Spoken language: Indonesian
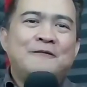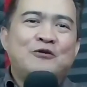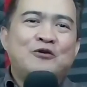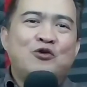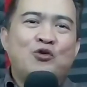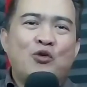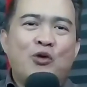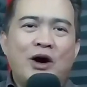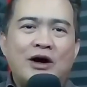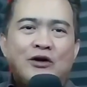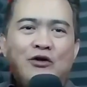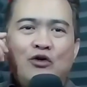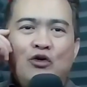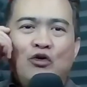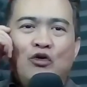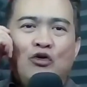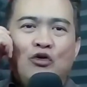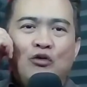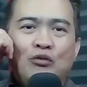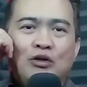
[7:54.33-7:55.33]

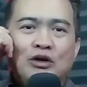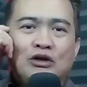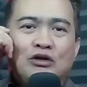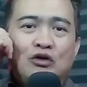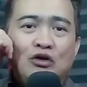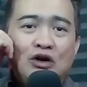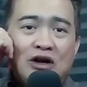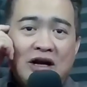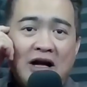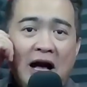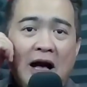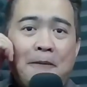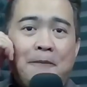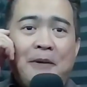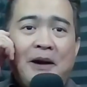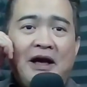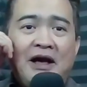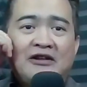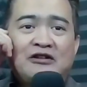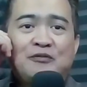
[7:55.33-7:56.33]
Waduh, betulkah
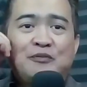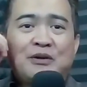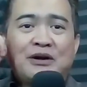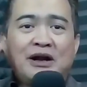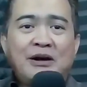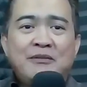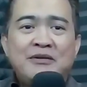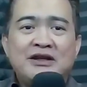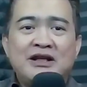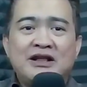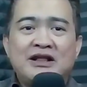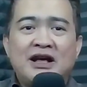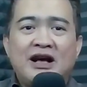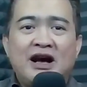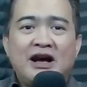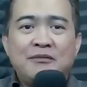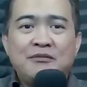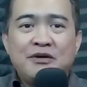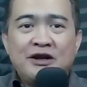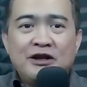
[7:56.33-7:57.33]
PS pernah
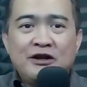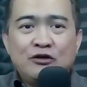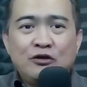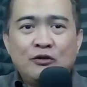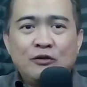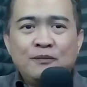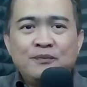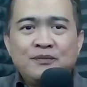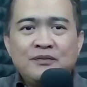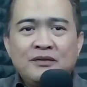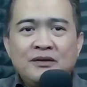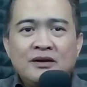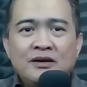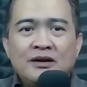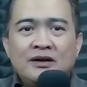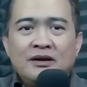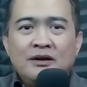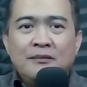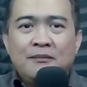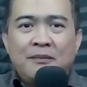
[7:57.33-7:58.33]
menyatakan begitu?
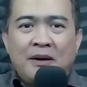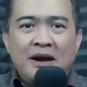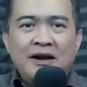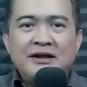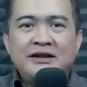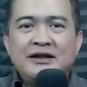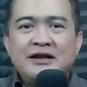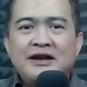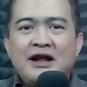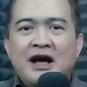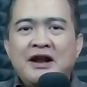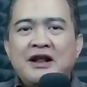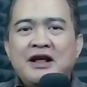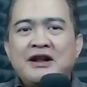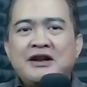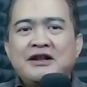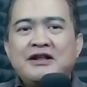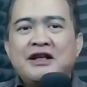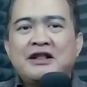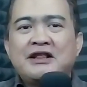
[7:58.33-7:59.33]
Paling tidak ada
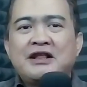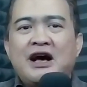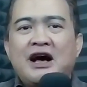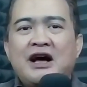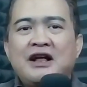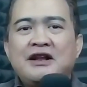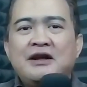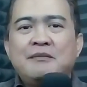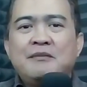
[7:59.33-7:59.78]
yang dinyatakannya